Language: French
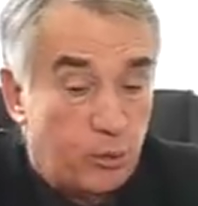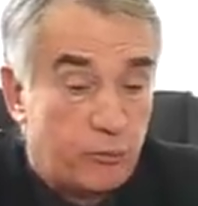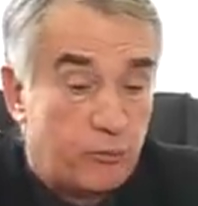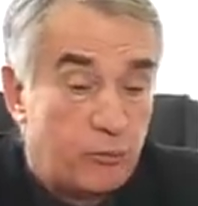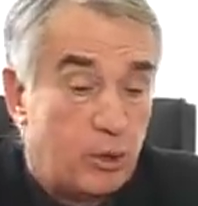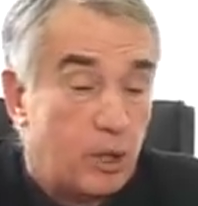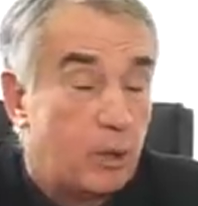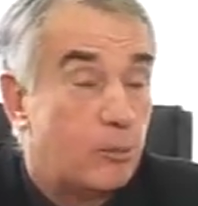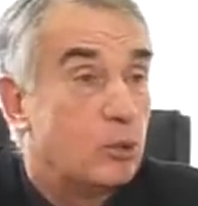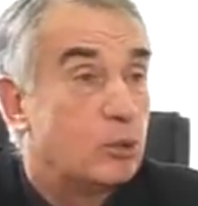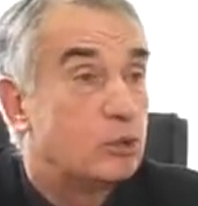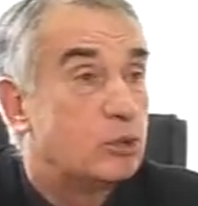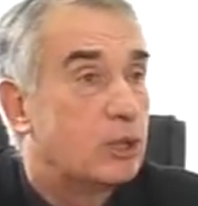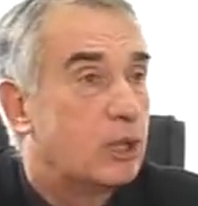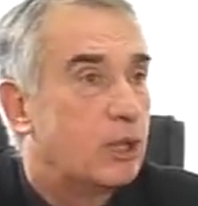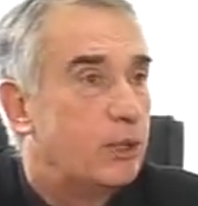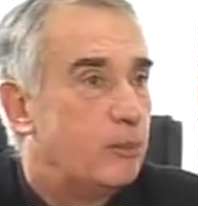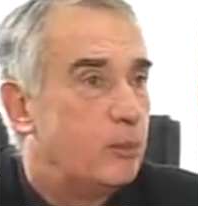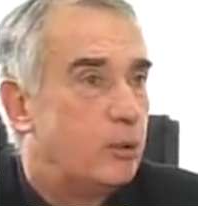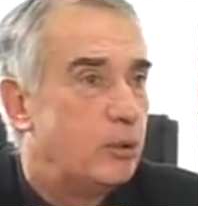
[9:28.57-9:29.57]
et finalement c'est
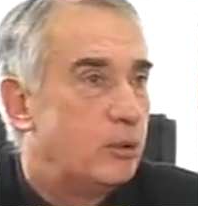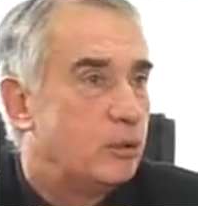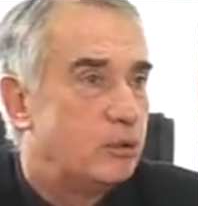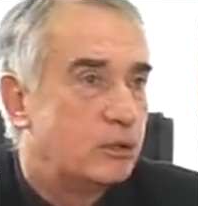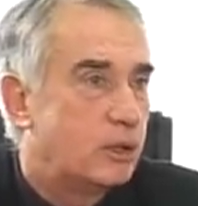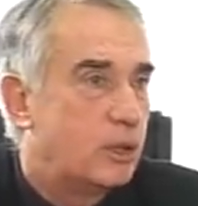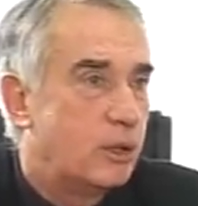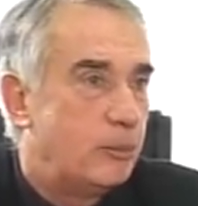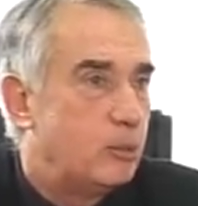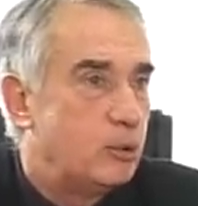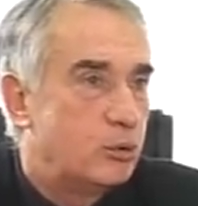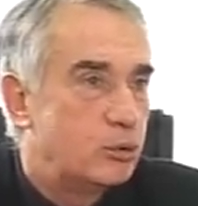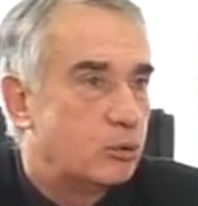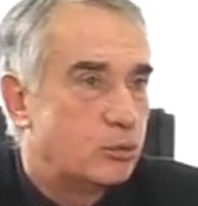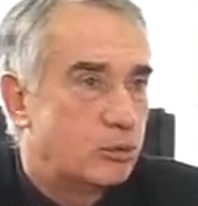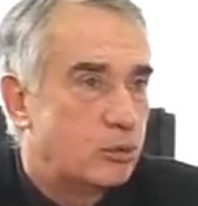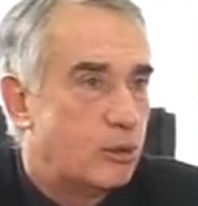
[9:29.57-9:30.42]
quand, même une chose